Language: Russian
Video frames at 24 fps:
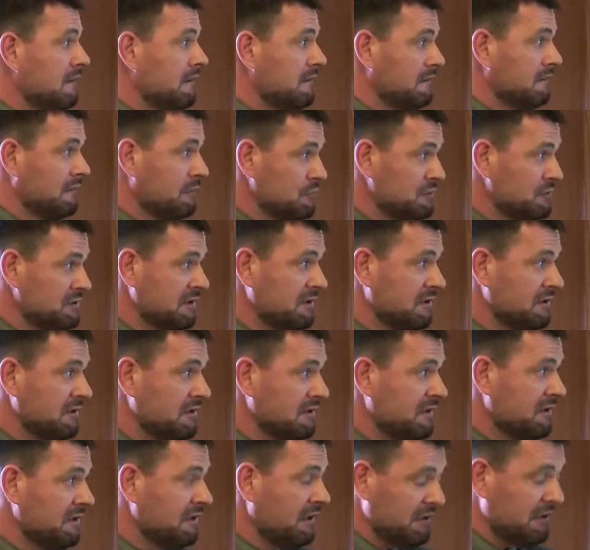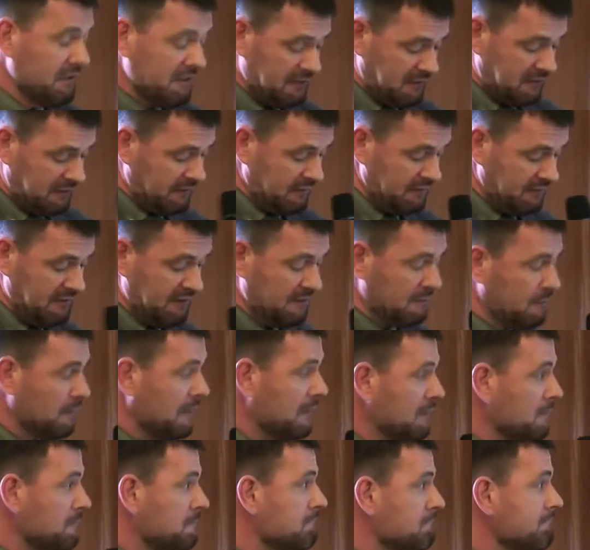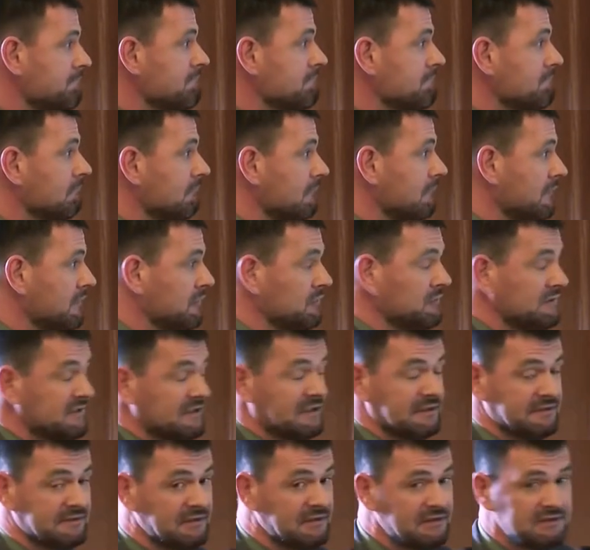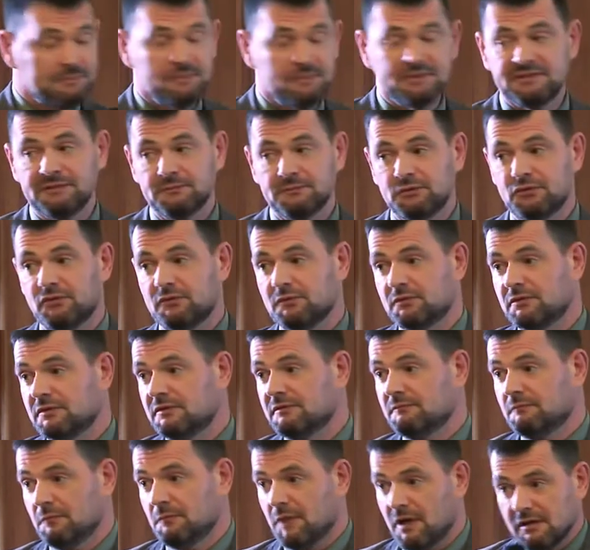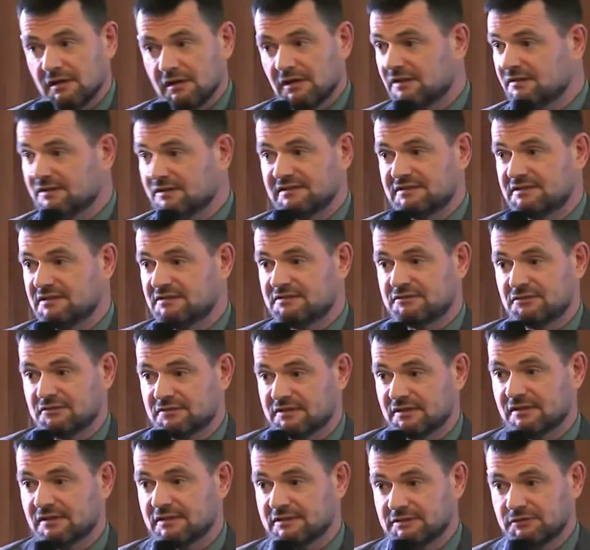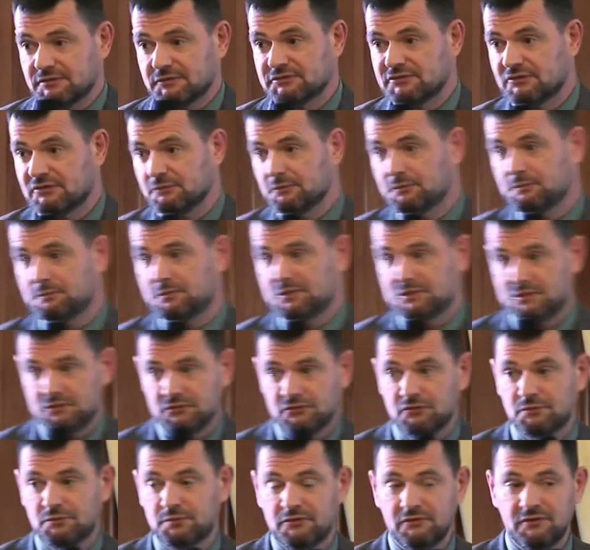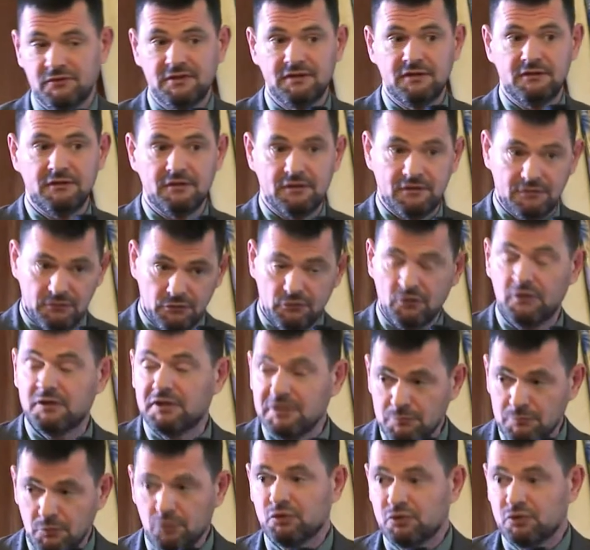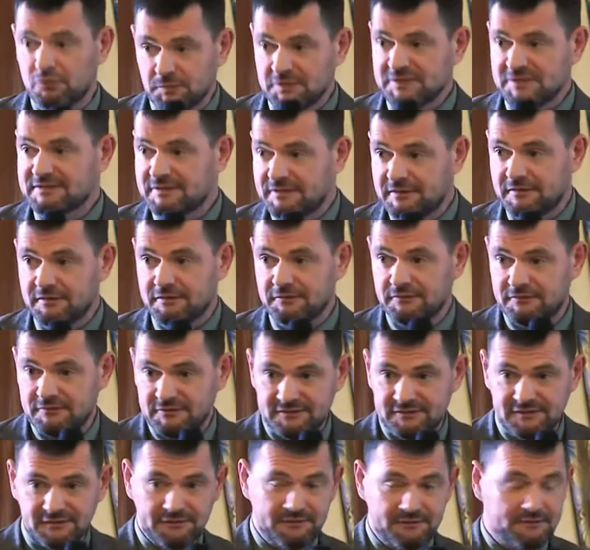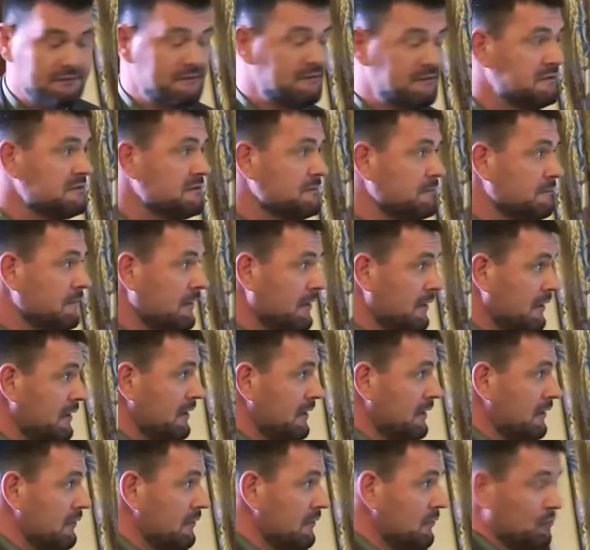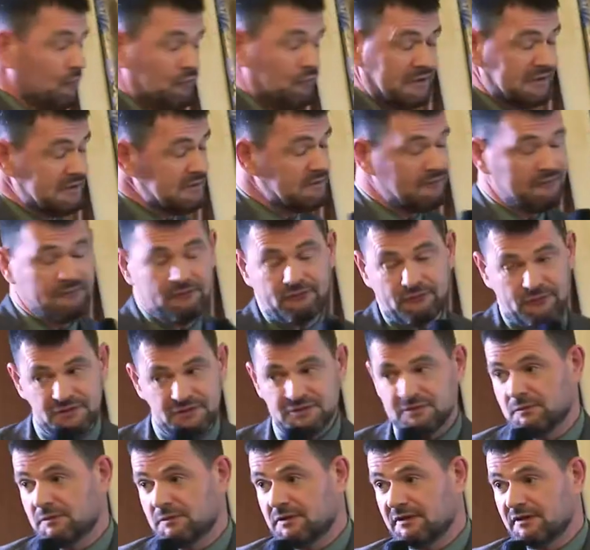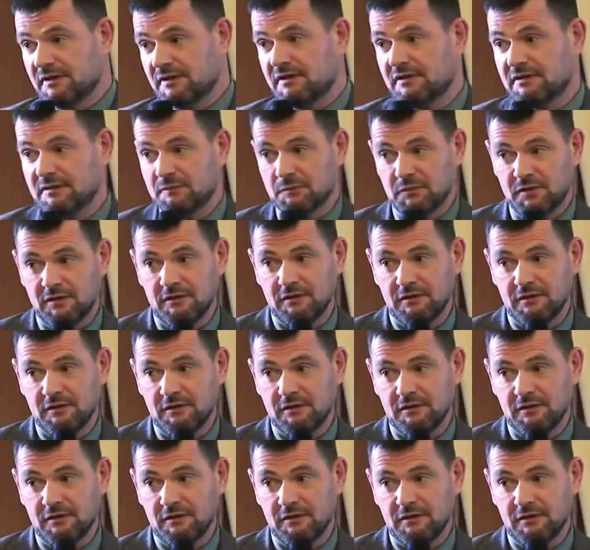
нарушение дыхания, эдема. То есть, казалось бы, симптомы, мало относящиеся к расстройствам пищевого поведения, но они могут маскировать все эти вещи. У вас, в вашем конкретном